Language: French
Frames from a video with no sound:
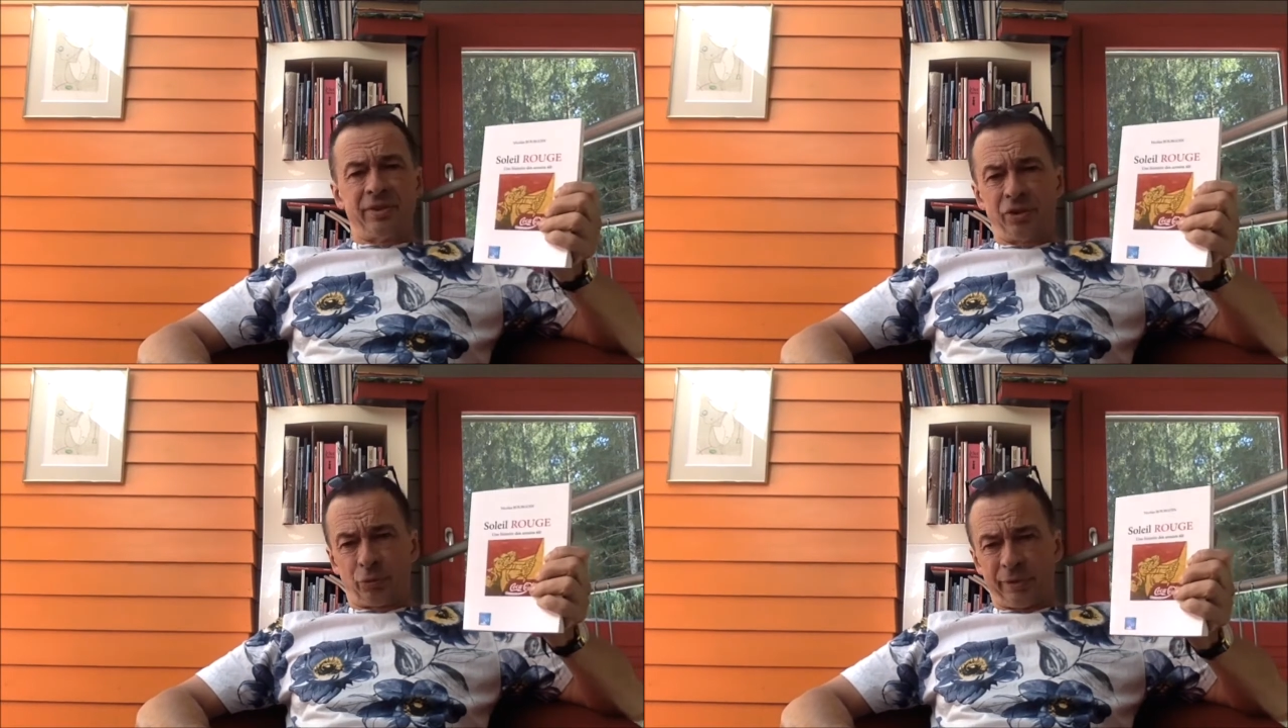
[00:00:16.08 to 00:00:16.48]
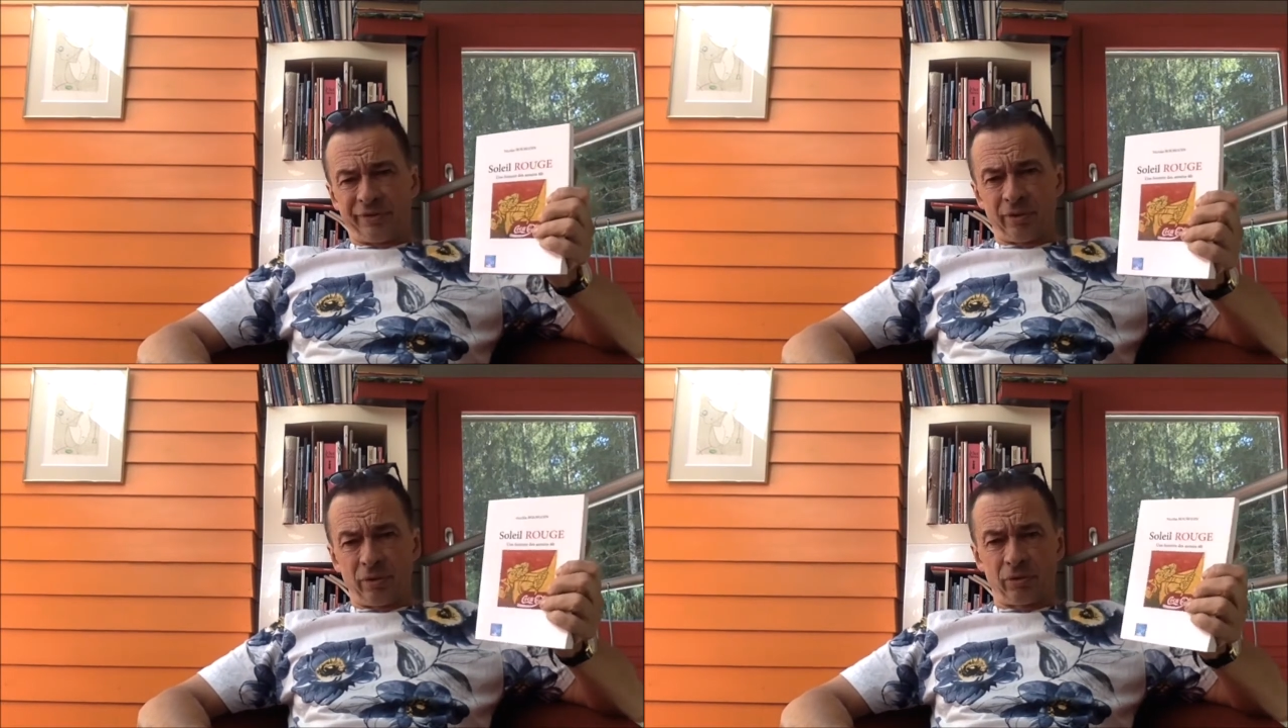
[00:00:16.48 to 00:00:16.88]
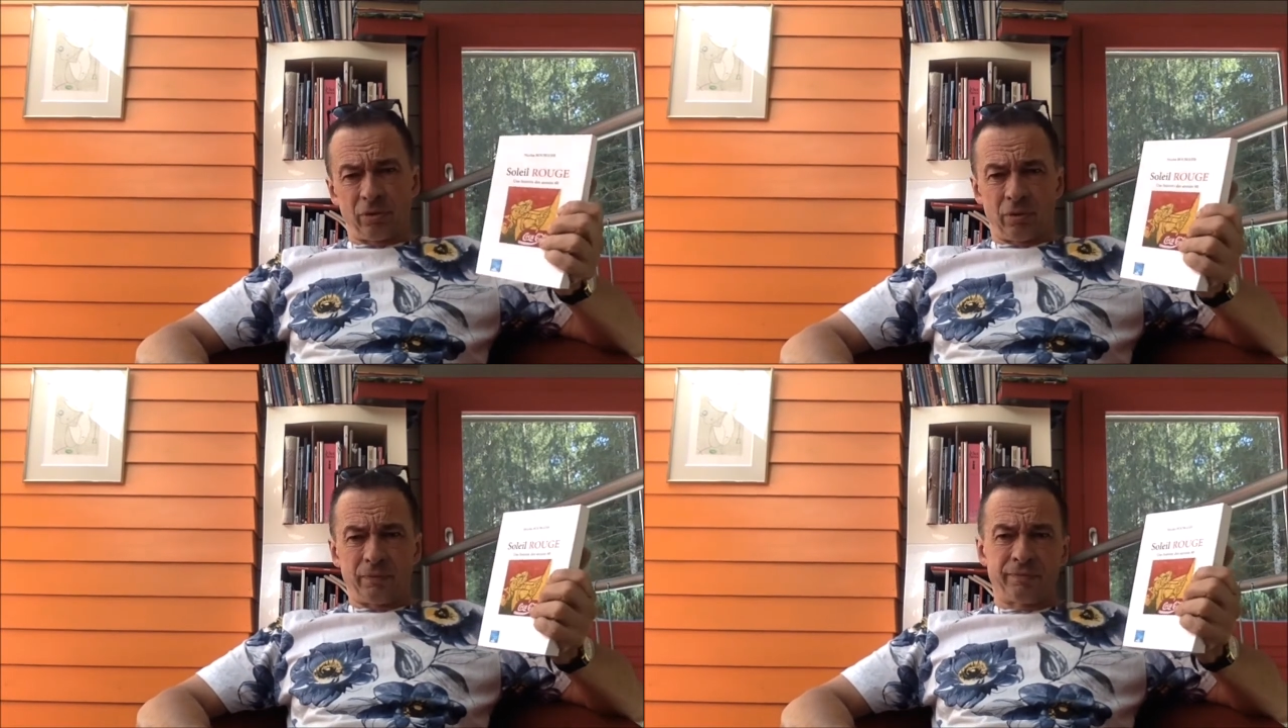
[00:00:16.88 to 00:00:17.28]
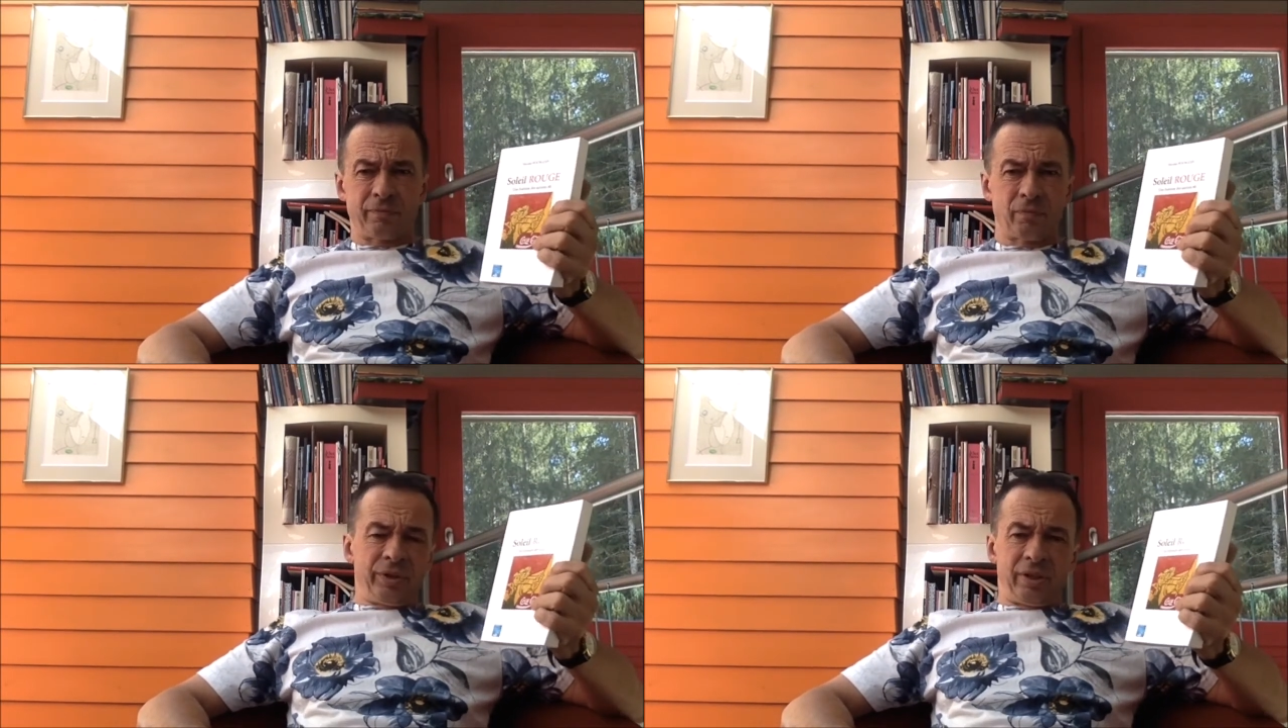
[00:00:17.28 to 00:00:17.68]
années 60.
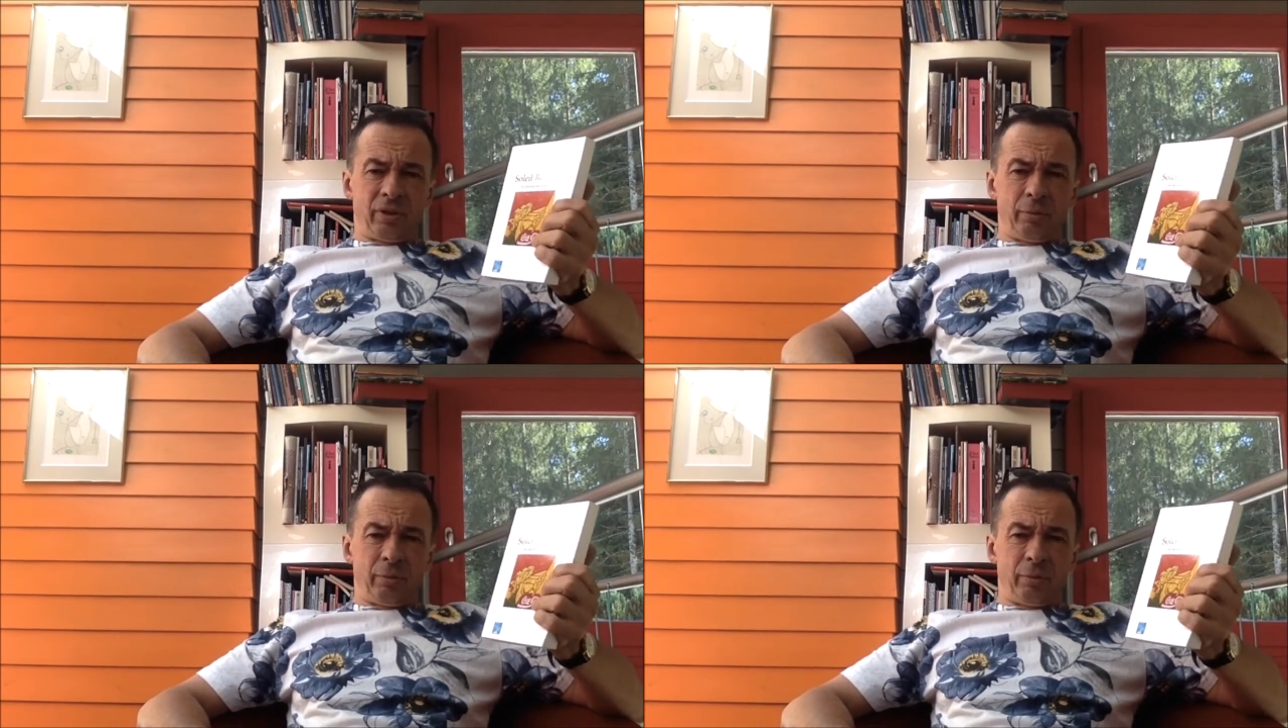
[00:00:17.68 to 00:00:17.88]
On est en